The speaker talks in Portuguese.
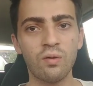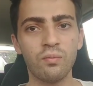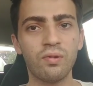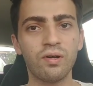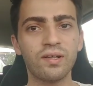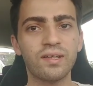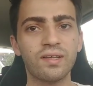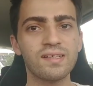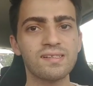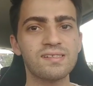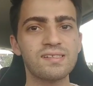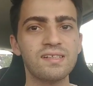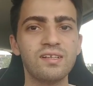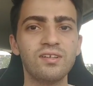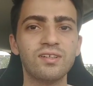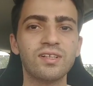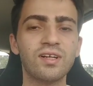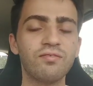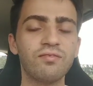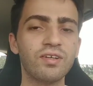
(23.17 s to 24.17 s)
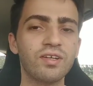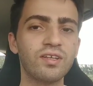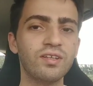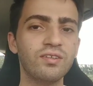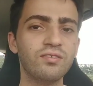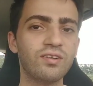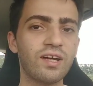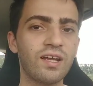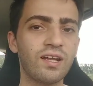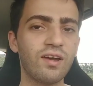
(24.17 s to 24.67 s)
Porque assim, eu já vi que
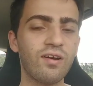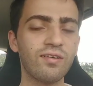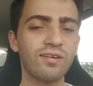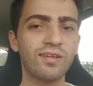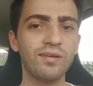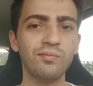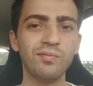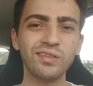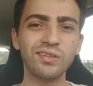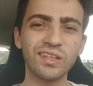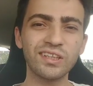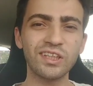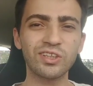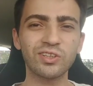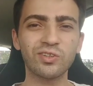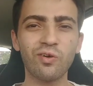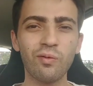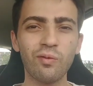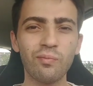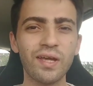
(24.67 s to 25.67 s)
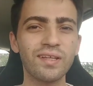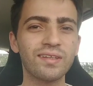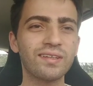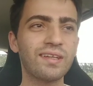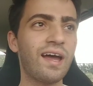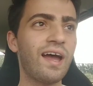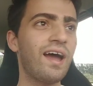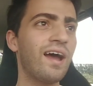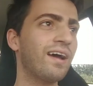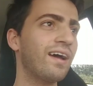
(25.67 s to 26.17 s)
no canal aqui muita gente
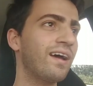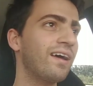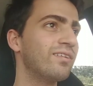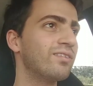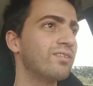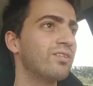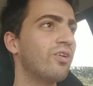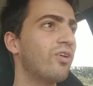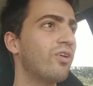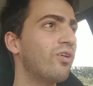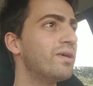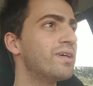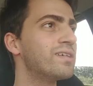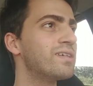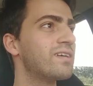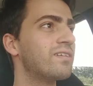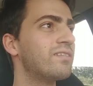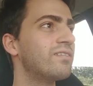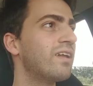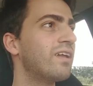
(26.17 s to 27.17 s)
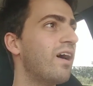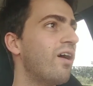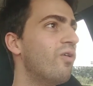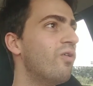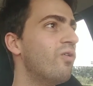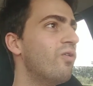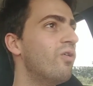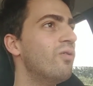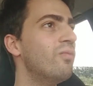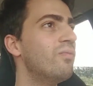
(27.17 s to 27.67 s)
comenta, ah cara, eu tô começando na
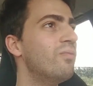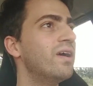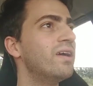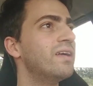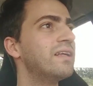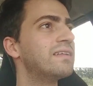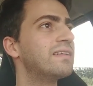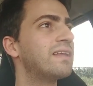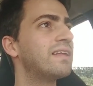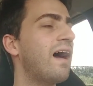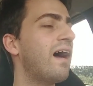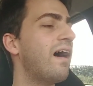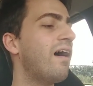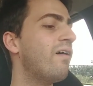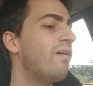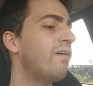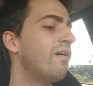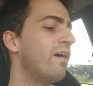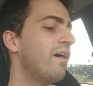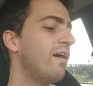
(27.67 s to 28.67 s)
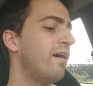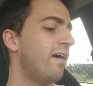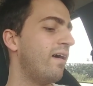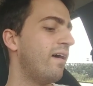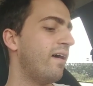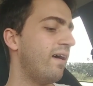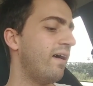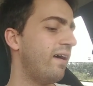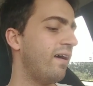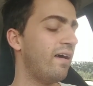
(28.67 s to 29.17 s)
Uber e tal
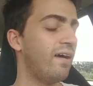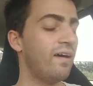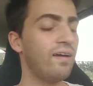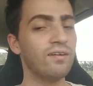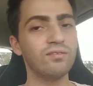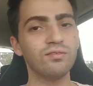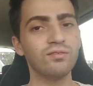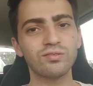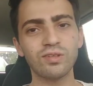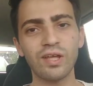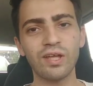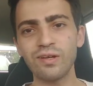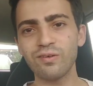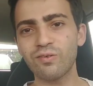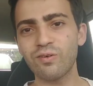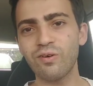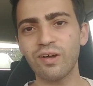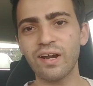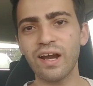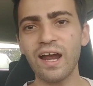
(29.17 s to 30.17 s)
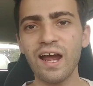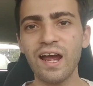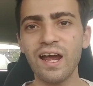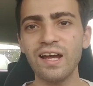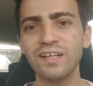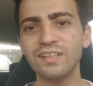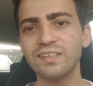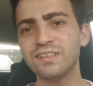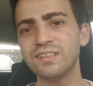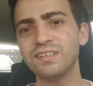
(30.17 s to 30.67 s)
é, eu não tenho
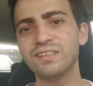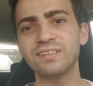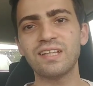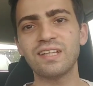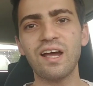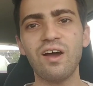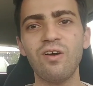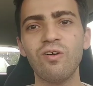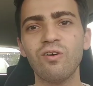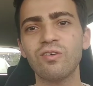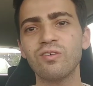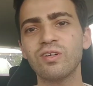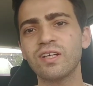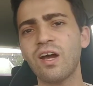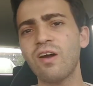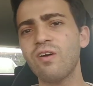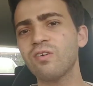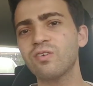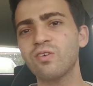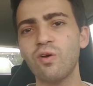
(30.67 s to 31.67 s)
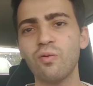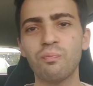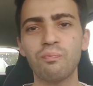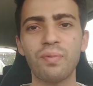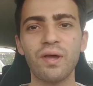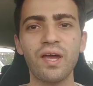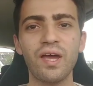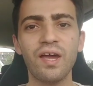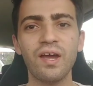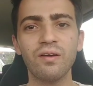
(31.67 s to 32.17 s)
coragem e tal, que carro que eu
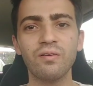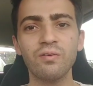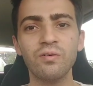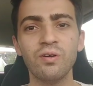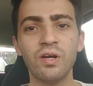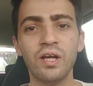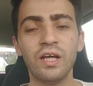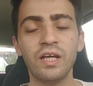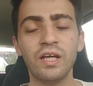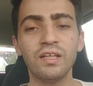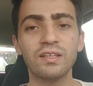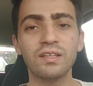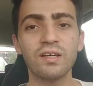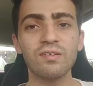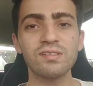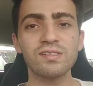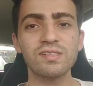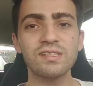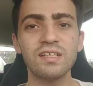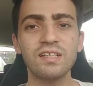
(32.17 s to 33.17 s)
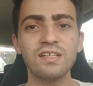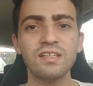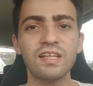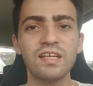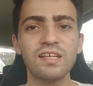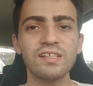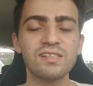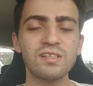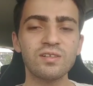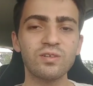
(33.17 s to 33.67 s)
pego. Então assim,
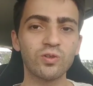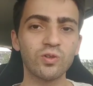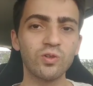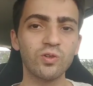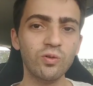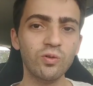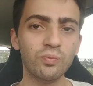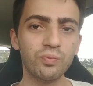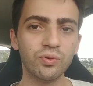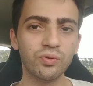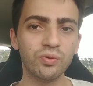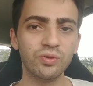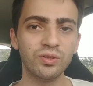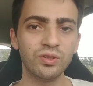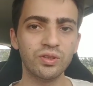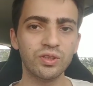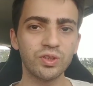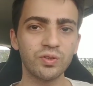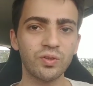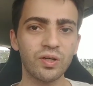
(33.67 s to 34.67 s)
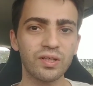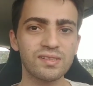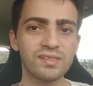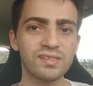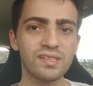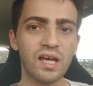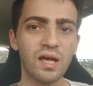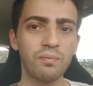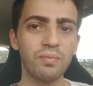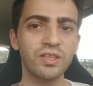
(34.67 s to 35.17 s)
nesse grupo de
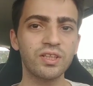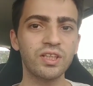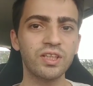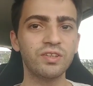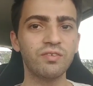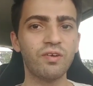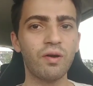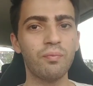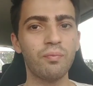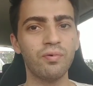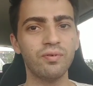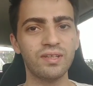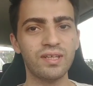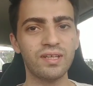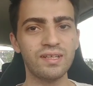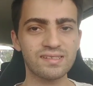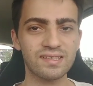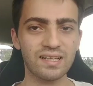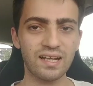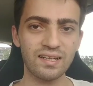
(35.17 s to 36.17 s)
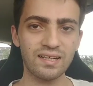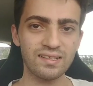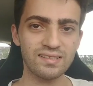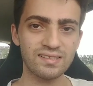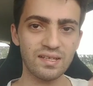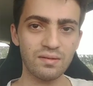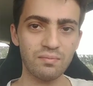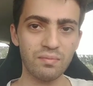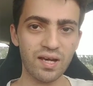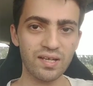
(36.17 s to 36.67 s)
WhatsApp a gente vai poder
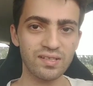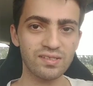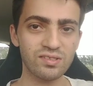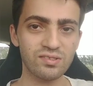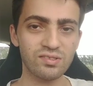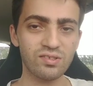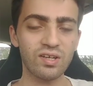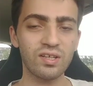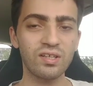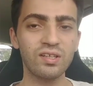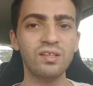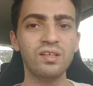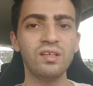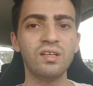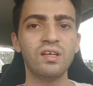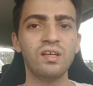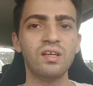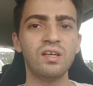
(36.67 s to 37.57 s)
esclarecer mais isso aí